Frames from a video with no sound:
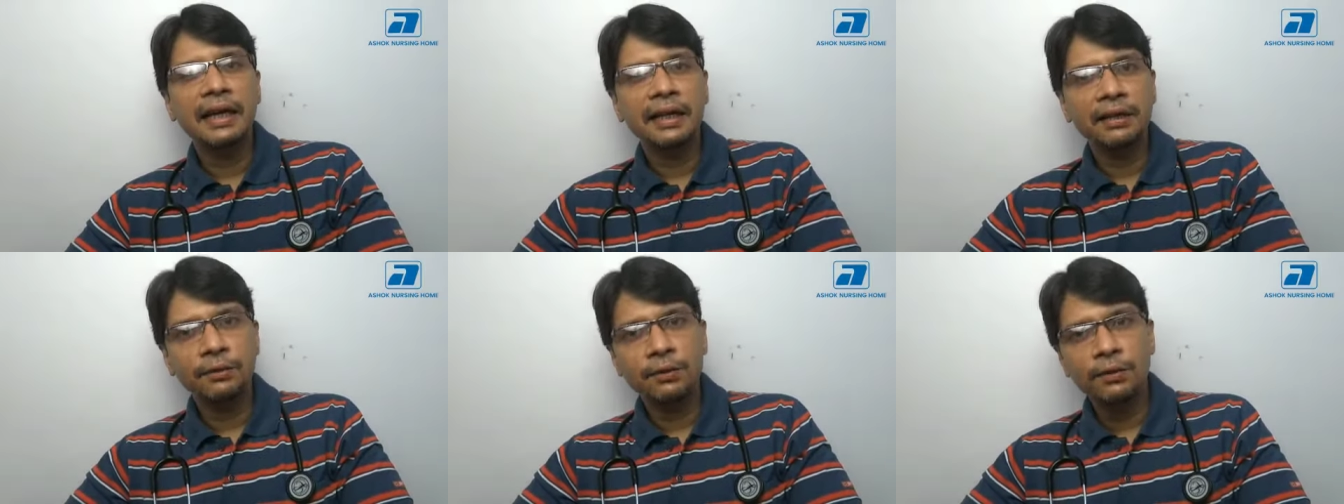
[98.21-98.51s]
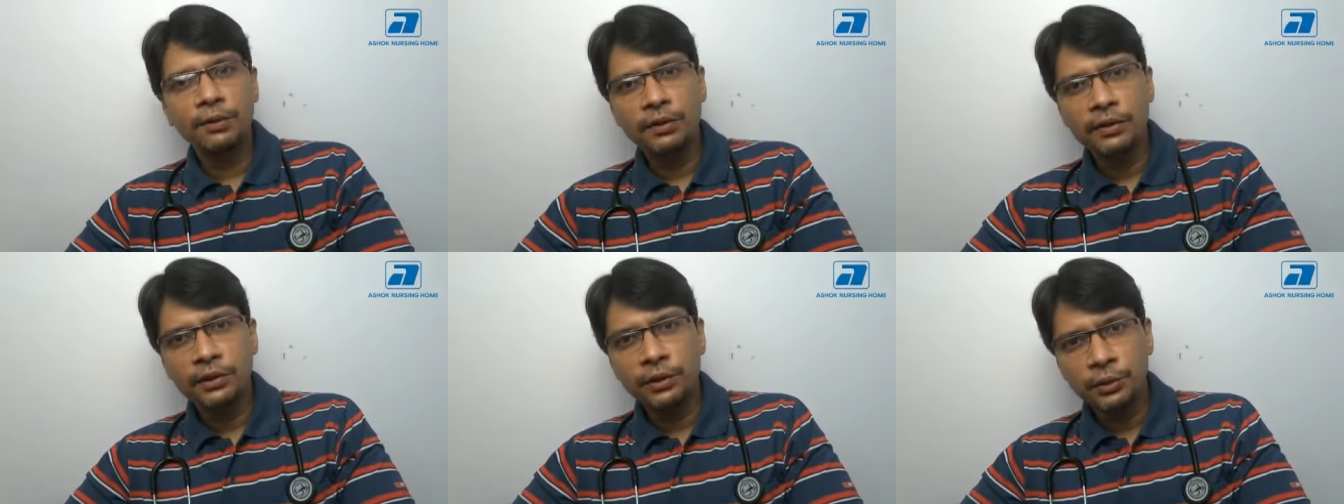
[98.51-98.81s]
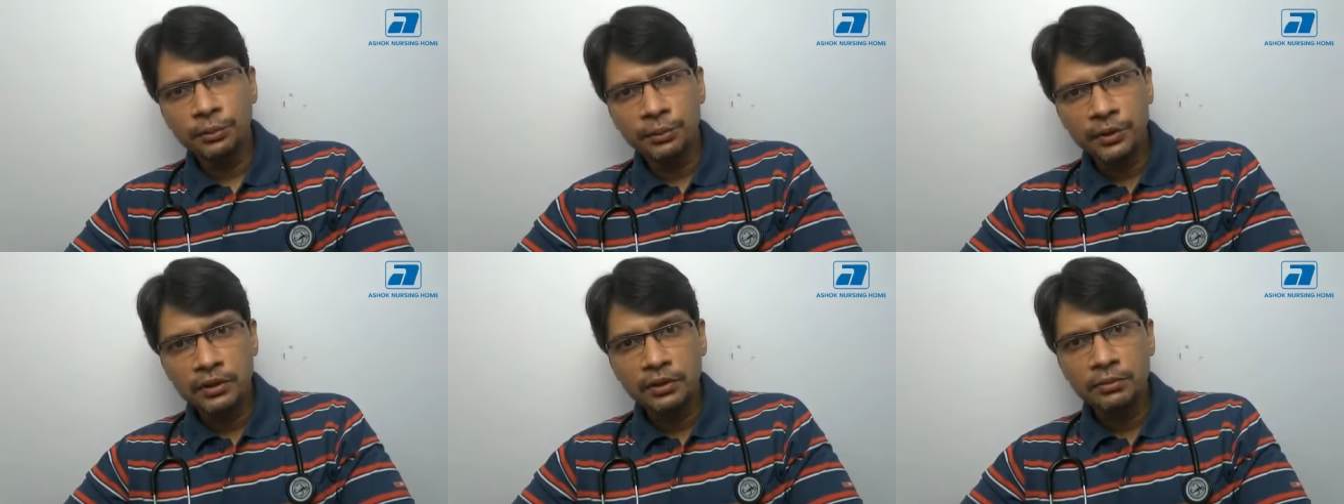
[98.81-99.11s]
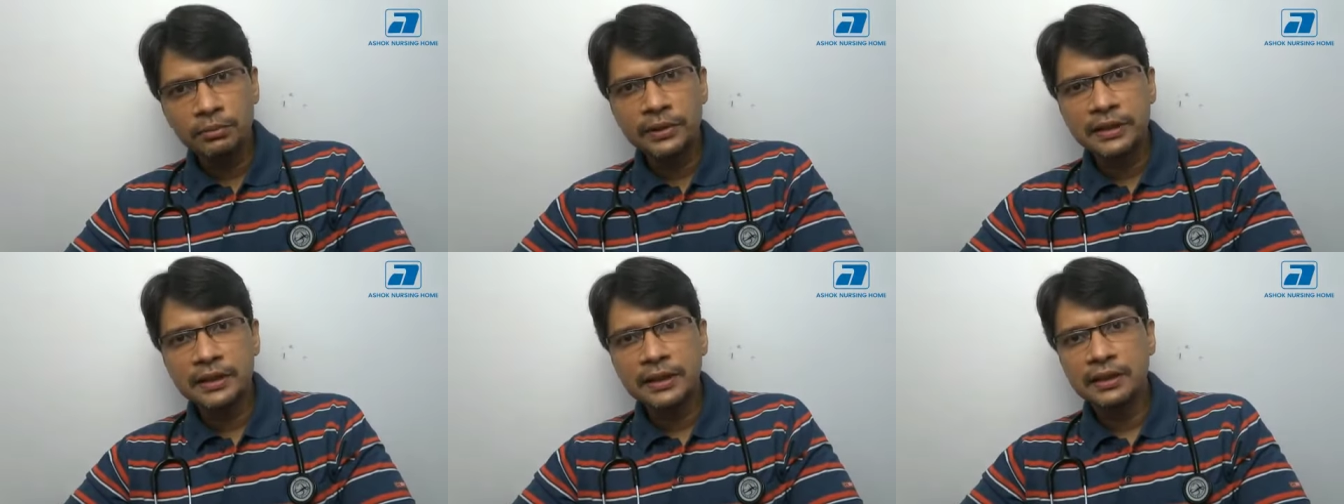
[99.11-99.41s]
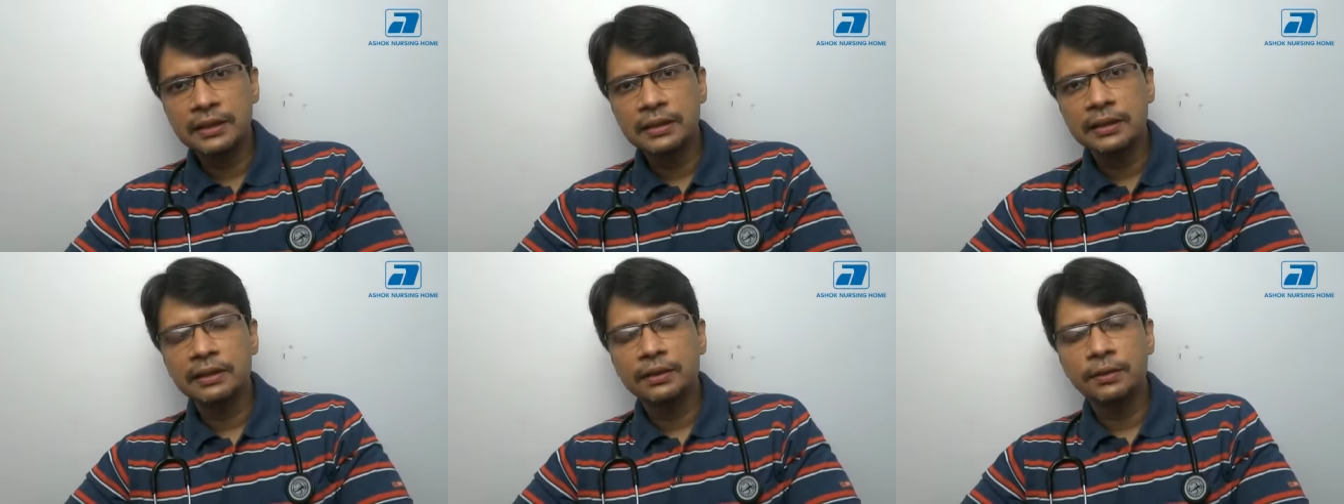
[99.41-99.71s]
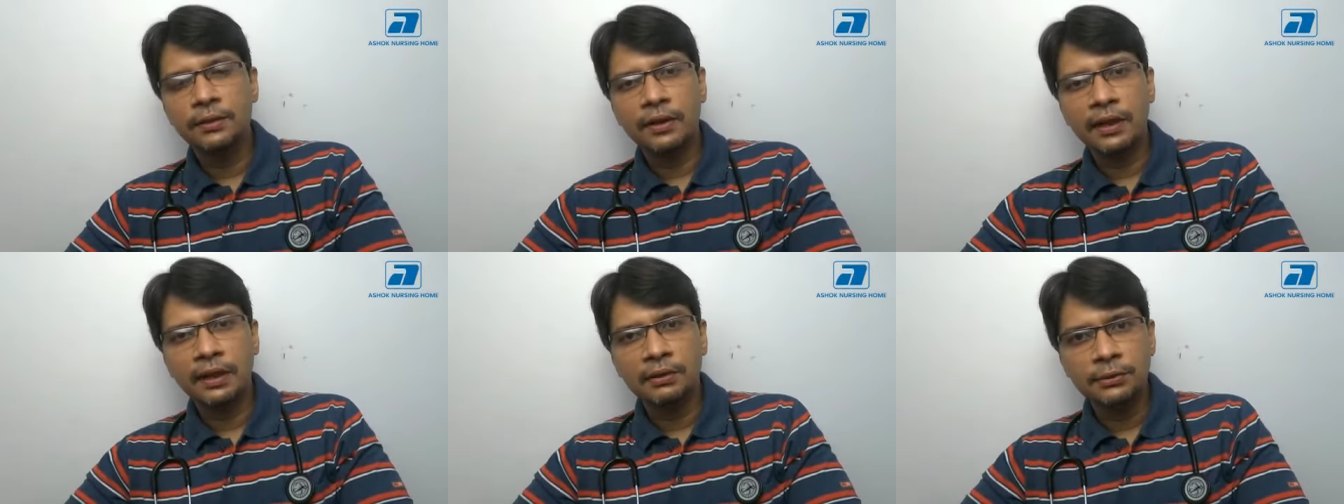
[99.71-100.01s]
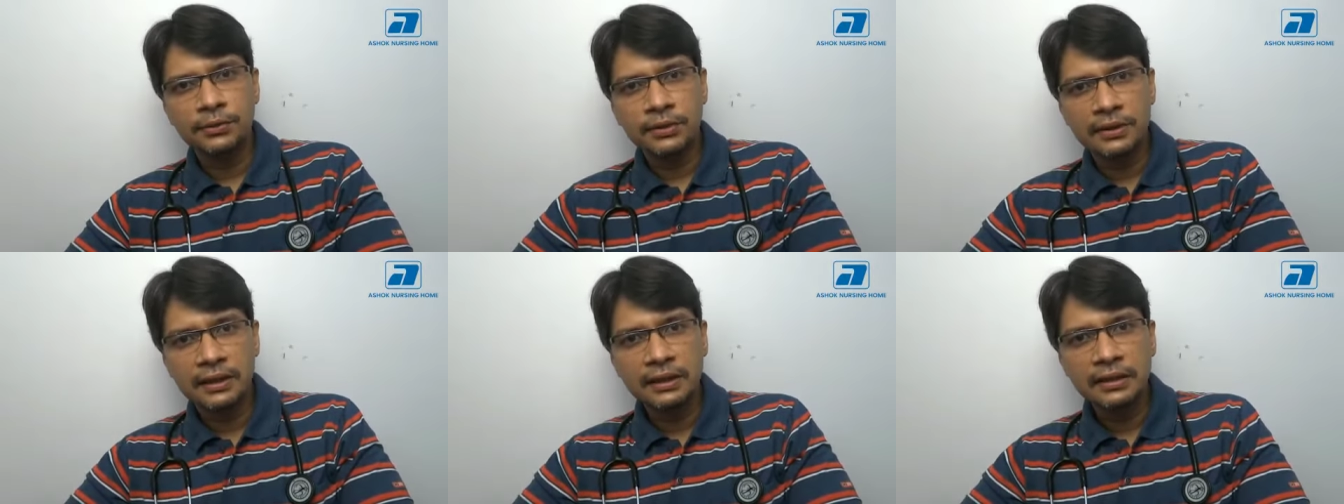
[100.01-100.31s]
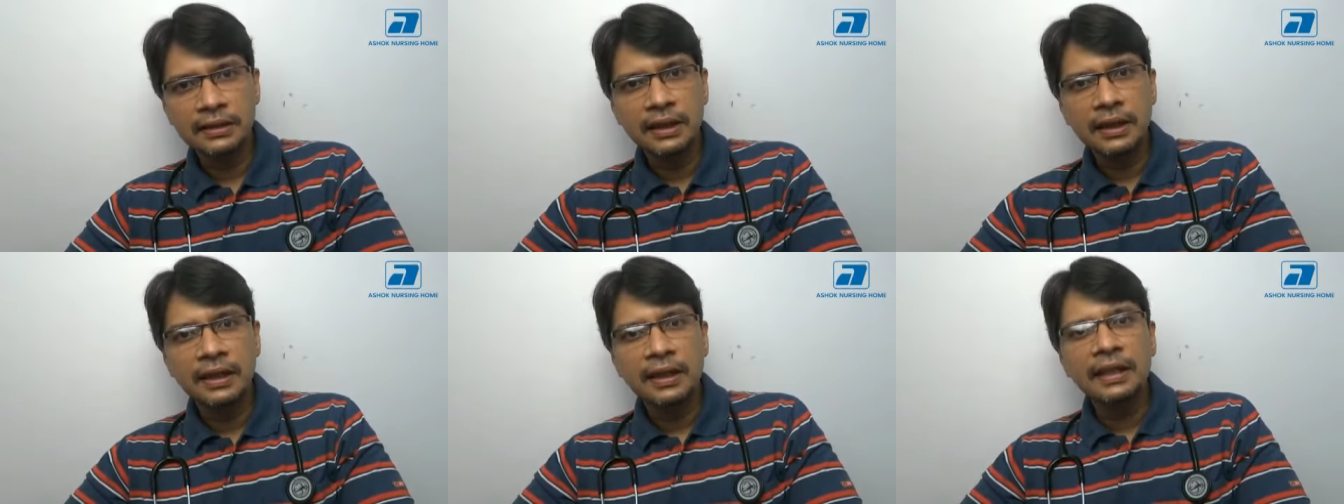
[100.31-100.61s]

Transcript: এইগুলো নিয়মিত পেশেন্টদের করা উচিত